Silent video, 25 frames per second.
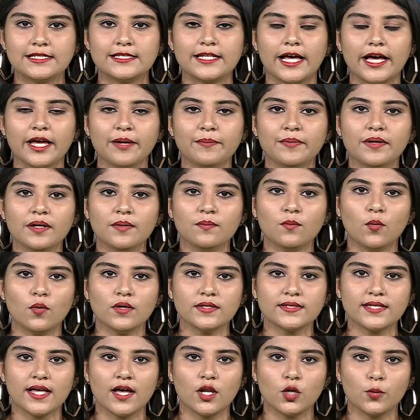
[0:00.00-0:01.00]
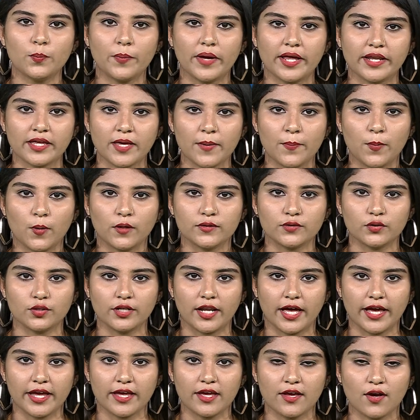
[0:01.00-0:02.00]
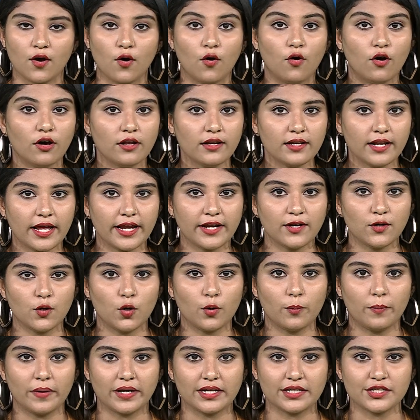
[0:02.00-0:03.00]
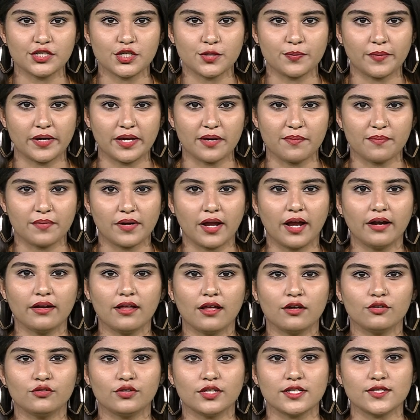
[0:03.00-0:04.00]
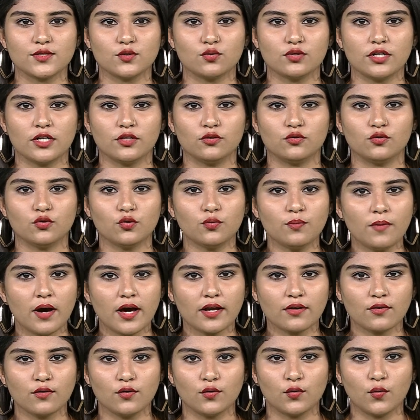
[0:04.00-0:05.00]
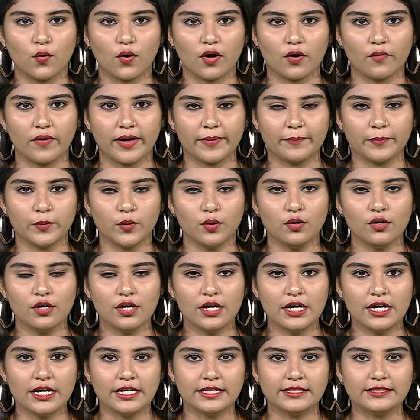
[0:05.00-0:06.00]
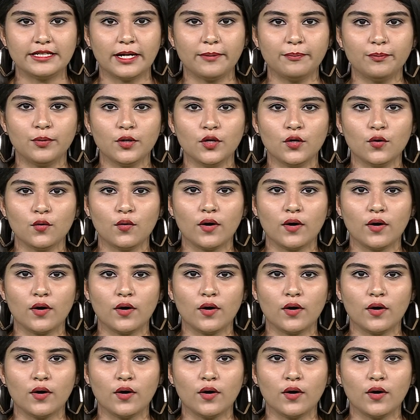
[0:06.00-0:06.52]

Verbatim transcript: సైబర్ మోసాలు పెరిగిపోతున్నాయి ఆన్లైన్లో పరిచయమై ప్రాణాలు తీస్తున్న దుర్మార్గులు ఒకవైపు డబ్బులు